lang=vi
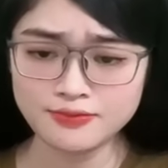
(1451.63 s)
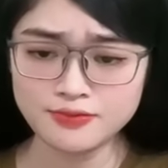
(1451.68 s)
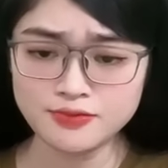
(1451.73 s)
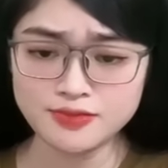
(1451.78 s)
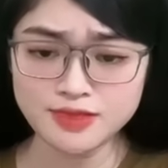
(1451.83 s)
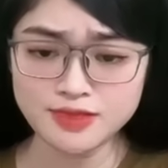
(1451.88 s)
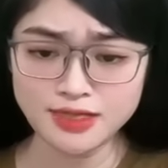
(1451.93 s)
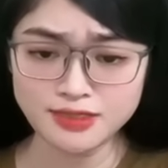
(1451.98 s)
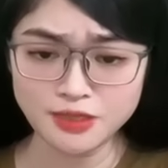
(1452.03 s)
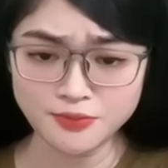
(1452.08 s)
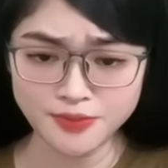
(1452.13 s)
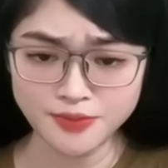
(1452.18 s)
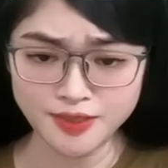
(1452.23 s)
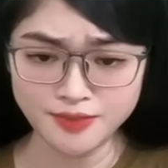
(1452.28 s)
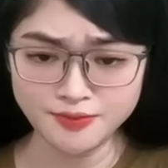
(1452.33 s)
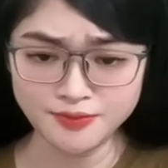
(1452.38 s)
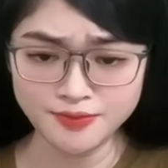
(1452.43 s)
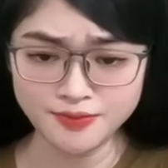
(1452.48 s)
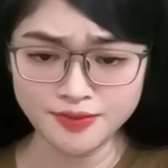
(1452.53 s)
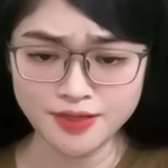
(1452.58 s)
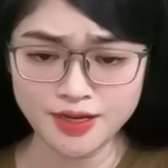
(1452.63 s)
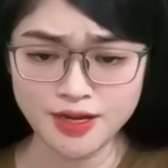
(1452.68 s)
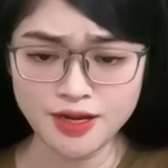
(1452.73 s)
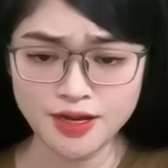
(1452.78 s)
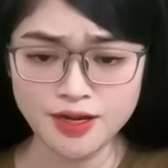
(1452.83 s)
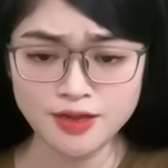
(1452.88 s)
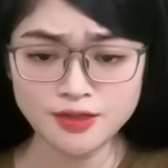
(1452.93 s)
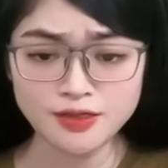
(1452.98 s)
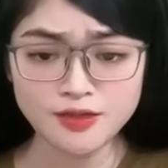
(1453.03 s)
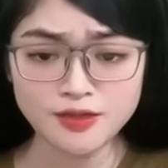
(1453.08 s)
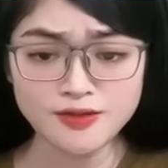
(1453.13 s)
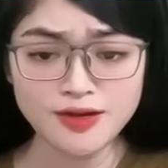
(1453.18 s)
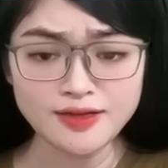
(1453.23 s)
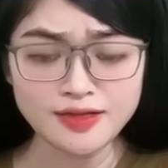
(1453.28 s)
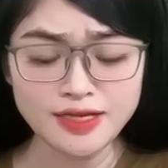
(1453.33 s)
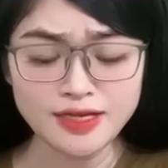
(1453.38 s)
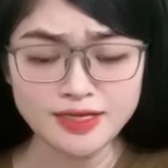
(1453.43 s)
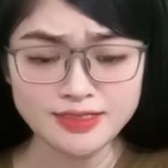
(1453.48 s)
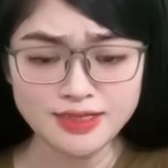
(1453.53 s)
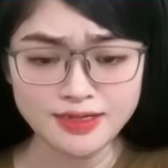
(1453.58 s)
Giang Ngọc Hân, con đã
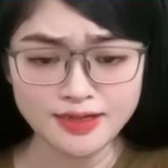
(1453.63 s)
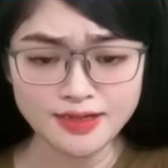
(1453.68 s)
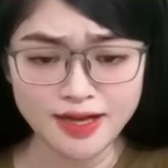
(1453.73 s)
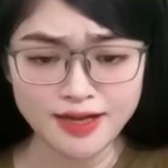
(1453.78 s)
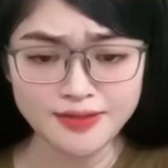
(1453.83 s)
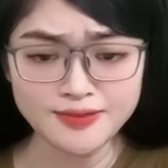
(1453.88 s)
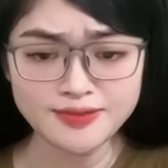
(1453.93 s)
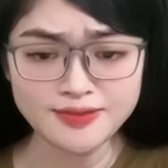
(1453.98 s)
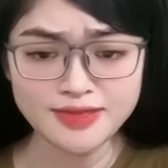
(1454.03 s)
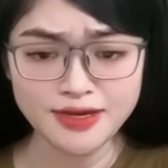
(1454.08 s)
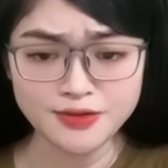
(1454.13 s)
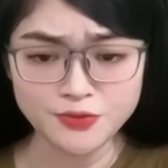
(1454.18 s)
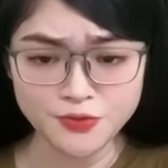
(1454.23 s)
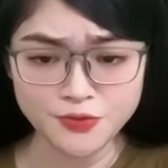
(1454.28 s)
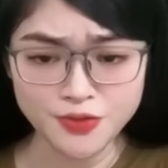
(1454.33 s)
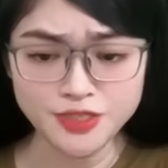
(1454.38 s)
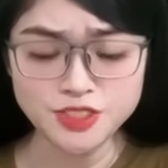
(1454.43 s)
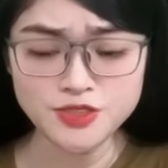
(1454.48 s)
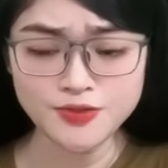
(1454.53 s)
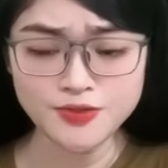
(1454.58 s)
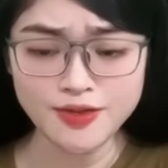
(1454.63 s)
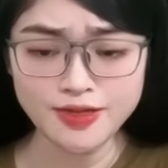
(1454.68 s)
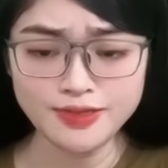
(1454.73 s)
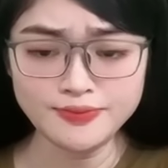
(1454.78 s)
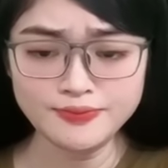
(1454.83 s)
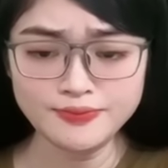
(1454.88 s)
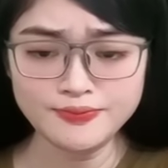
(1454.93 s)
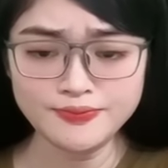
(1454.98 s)
nghĩ ra cách giải quyết chưa đấy?